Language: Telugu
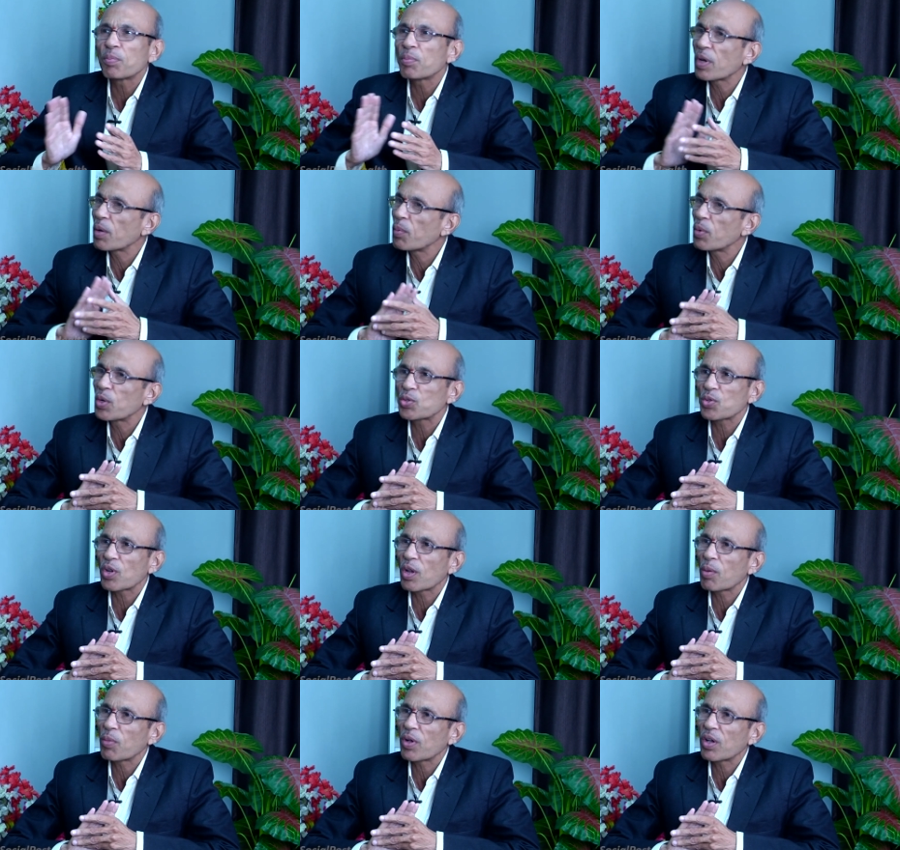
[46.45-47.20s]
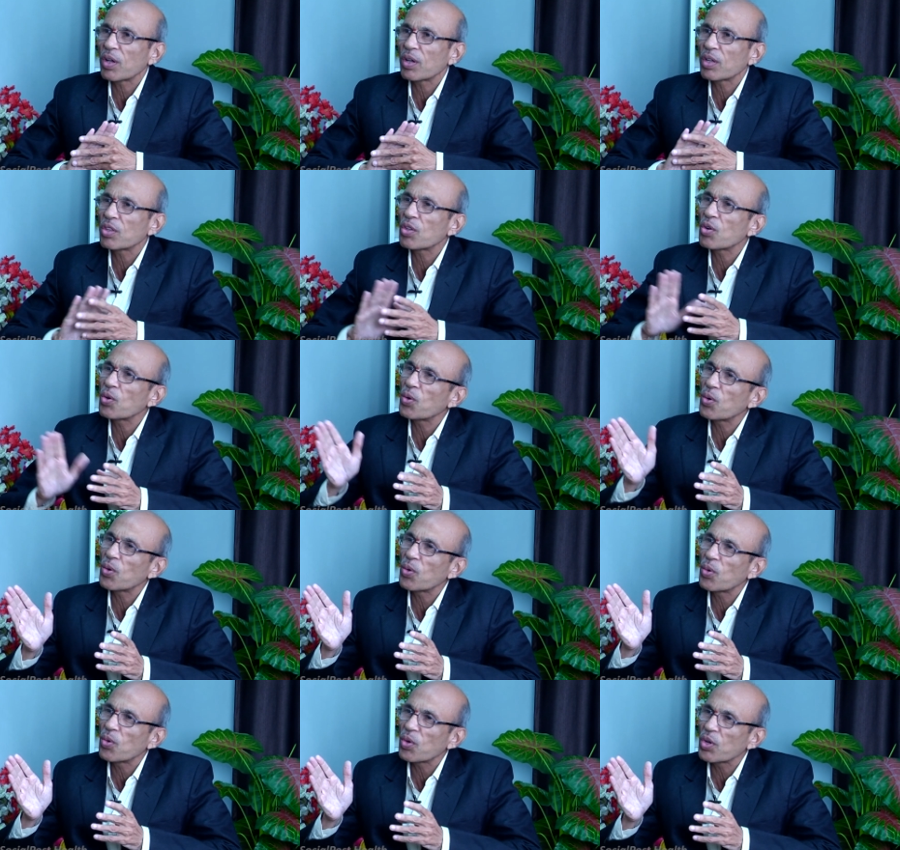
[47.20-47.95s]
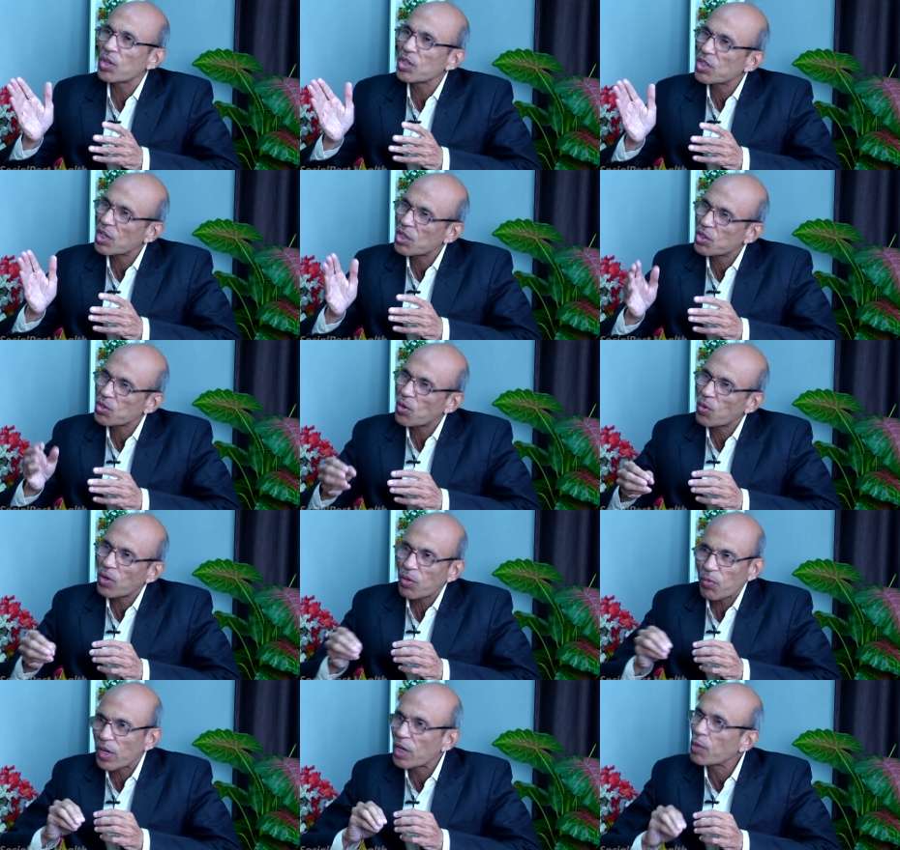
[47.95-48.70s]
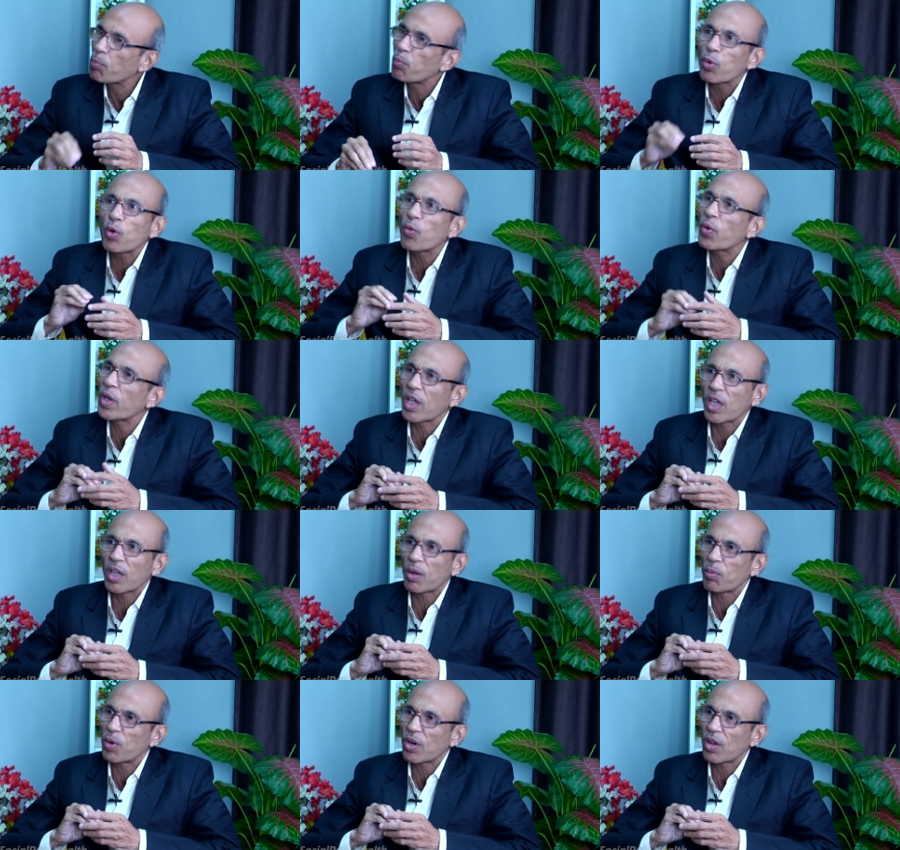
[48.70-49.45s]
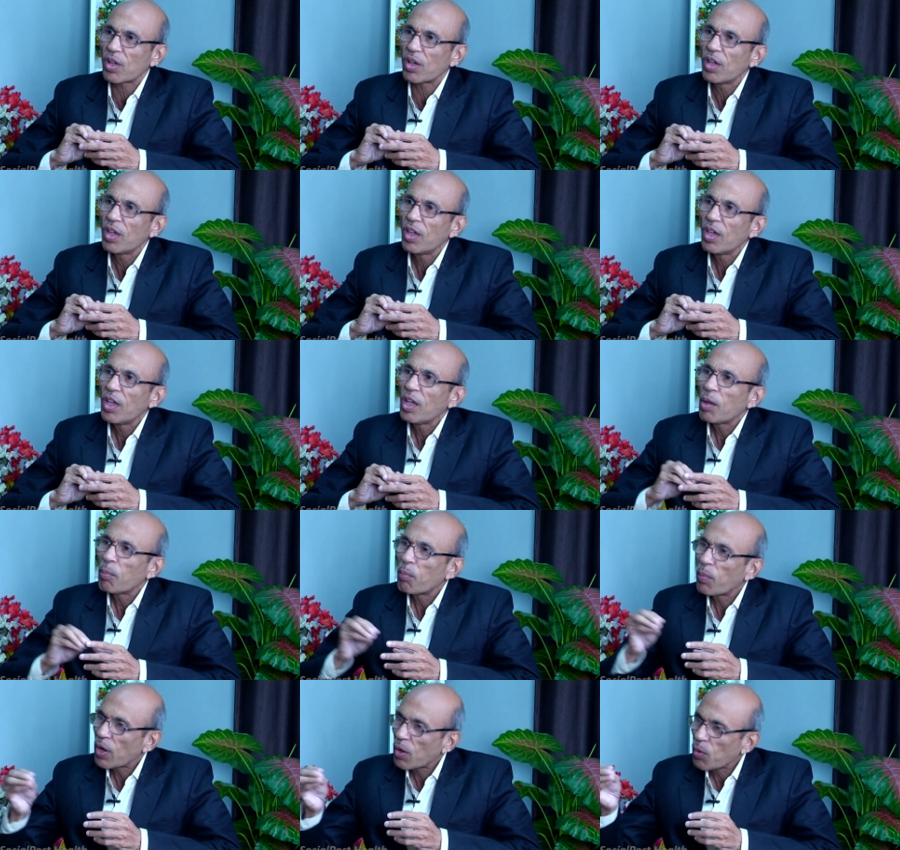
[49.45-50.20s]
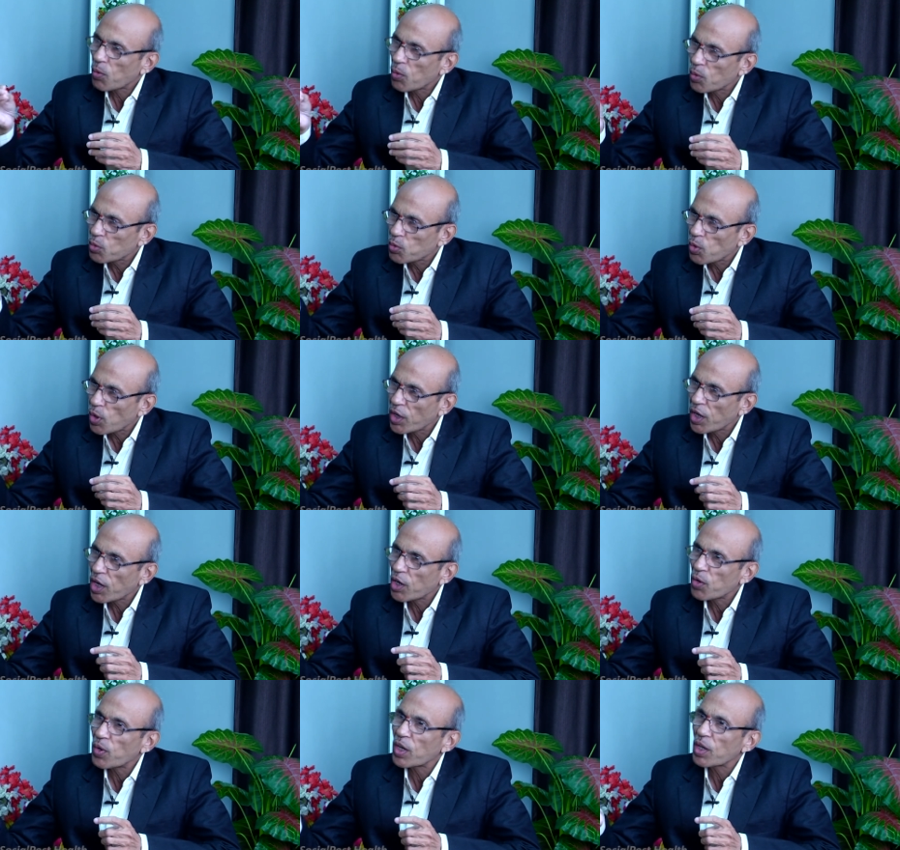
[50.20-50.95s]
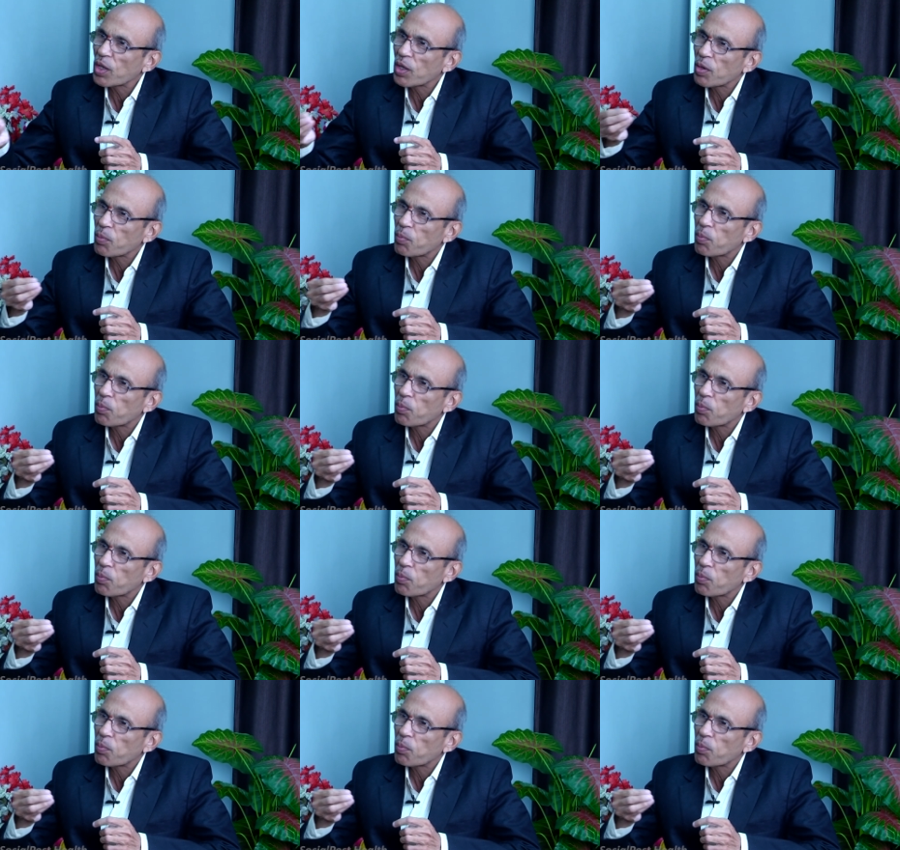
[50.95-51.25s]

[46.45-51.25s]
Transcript: రెమెడీస్ ఉన్నాయి అందులో రీసెర్చ్లో కూడా ఇవన్నీ ప్రూవ్ అయ్యాయి అనమాట మనకు దొరికేటువంటి